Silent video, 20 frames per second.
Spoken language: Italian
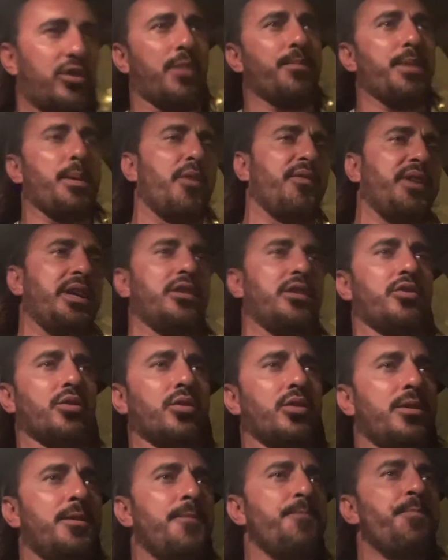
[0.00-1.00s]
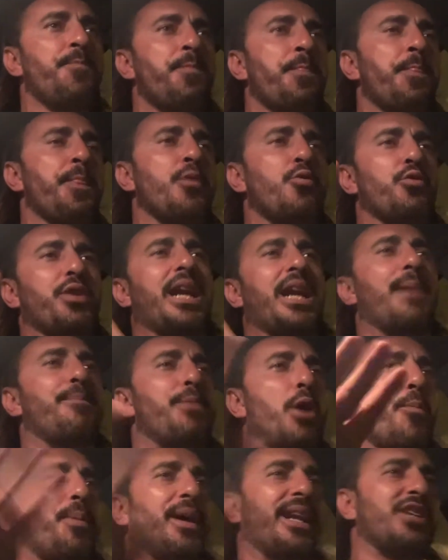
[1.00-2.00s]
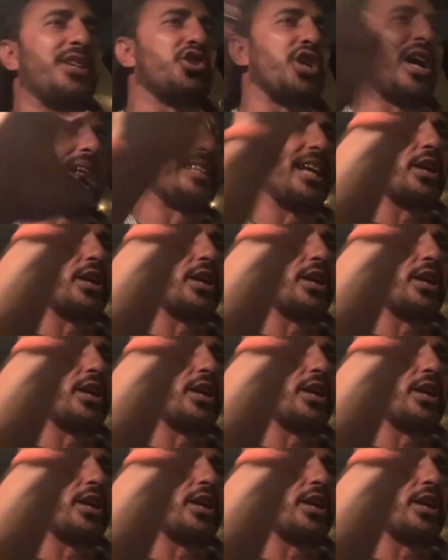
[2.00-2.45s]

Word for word: abbiamo vinto. Una l'abbiamo pareggiata